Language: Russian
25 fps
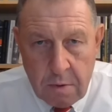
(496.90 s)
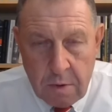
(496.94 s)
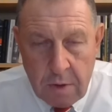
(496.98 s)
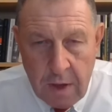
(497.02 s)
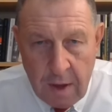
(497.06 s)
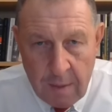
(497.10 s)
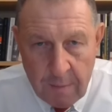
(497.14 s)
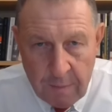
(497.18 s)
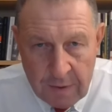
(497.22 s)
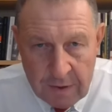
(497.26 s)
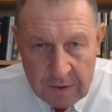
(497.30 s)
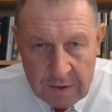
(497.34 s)

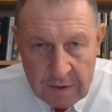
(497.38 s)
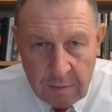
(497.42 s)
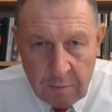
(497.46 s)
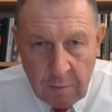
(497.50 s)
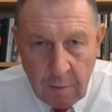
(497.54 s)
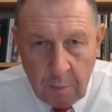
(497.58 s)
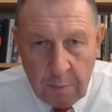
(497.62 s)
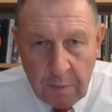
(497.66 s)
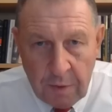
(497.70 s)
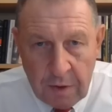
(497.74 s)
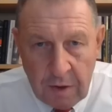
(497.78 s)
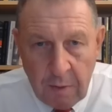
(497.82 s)

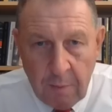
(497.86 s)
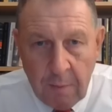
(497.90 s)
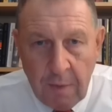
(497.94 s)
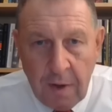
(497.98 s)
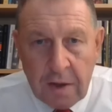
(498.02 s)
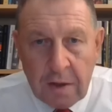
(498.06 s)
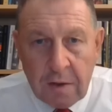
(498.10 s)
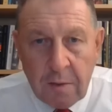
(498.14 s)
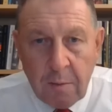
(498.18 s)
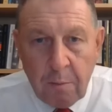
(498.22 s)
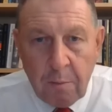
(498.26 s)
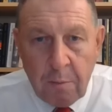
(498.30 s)
необходимо
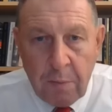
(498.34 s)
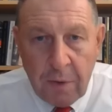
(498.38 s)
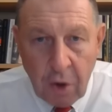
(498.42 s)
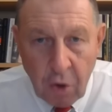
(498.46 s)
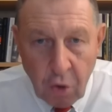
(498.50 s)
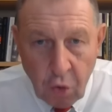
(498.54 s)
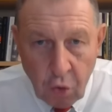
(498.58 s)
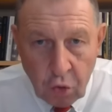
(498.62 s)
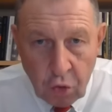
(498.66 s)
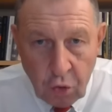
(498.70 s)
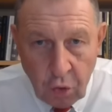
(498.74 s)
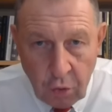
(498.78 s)
понимать
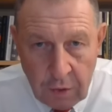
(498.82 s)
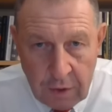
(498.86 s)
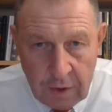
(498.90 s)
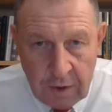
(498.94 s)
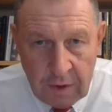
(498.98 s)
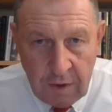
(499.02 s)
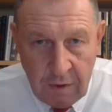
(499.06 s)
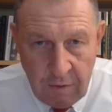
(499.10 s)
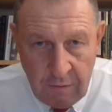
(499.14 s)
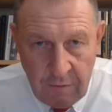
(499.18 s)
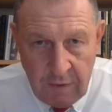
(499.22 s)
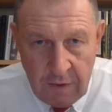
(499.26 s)
природу
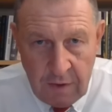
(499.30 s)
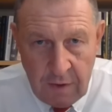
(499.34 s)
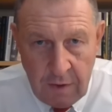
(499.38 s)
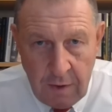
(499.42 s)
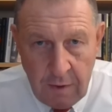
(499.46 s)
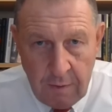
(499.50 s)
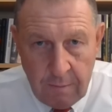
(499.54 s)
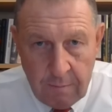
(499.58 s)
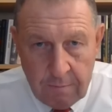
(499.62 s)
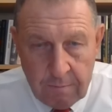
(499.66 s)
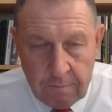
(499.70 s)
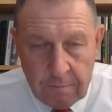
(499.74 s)
этой
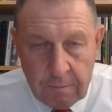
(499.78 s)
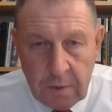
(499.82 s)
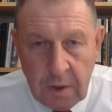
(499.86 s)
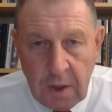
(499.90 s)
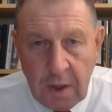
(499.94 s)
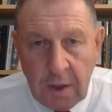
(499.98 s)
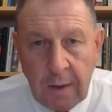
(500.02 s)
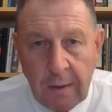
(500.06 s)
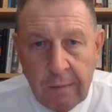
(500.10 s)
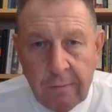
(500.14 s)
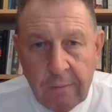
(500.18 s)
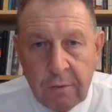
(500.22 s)
войны,
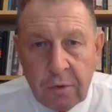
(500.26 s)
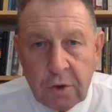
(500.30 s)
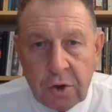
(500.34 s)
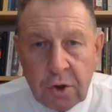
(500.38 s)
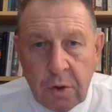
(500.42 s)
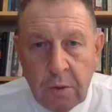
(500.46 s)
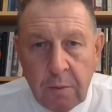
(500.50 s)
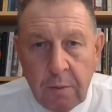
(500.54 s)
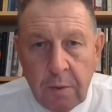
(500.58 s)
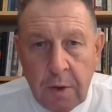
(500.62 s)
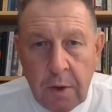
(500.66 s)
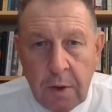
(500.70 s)
для того,
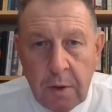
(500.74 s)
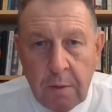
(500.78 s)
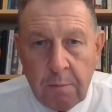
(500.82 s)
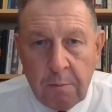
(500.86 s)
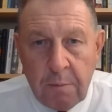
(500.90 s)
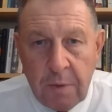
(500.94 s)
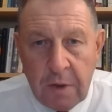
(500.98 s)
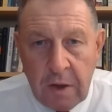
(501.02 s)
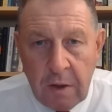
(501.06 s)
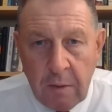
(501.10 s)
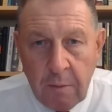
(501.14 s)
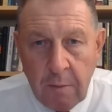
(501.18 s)
чтобы
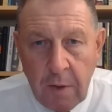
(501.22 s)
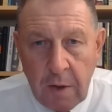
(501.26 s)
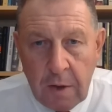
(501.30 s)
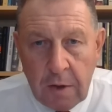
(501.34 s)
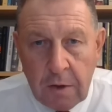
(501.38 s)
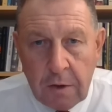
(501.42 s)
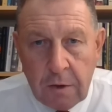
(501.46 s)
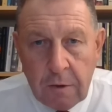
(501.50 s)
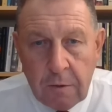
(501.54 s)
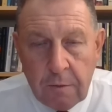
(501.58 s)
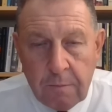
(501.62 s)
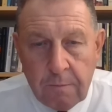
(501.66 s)

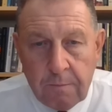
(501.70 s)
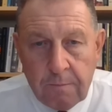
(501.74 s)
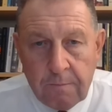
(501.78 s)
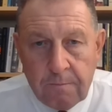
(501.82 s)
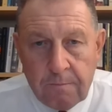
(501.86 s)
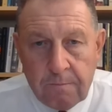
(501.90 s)
понимать,